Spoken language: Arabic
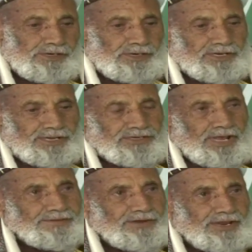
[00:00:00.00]
قد
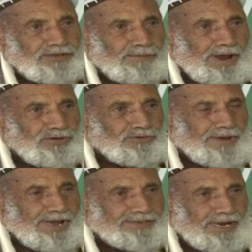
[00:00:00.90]
كثرت
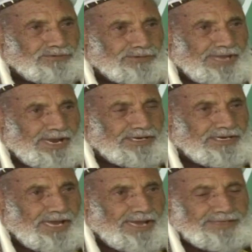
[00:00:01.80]
معلوماتك
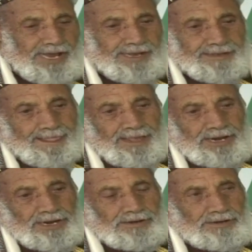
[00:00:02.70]
وتحقيقاتك
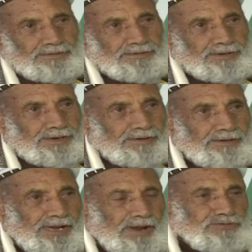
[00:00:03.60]

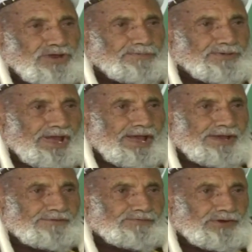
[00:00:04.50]
لم يبقى
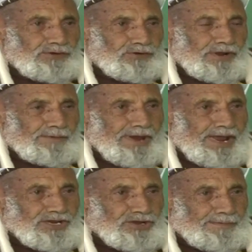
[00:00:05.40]
في
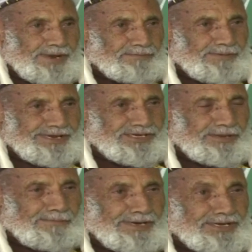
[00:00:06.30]
علماء اليمن من
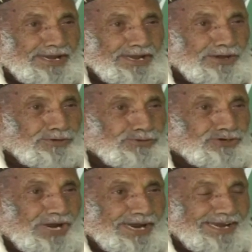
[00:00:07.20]
يتمكن أن يكون
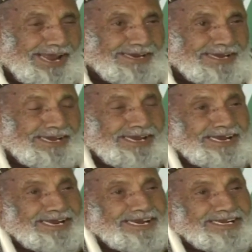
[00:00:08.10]
شيخ لك
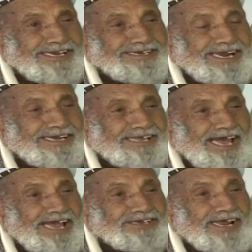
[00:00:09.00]
إلا السيد
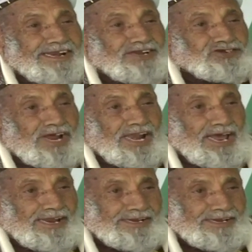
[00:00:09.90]
حسن الجلاء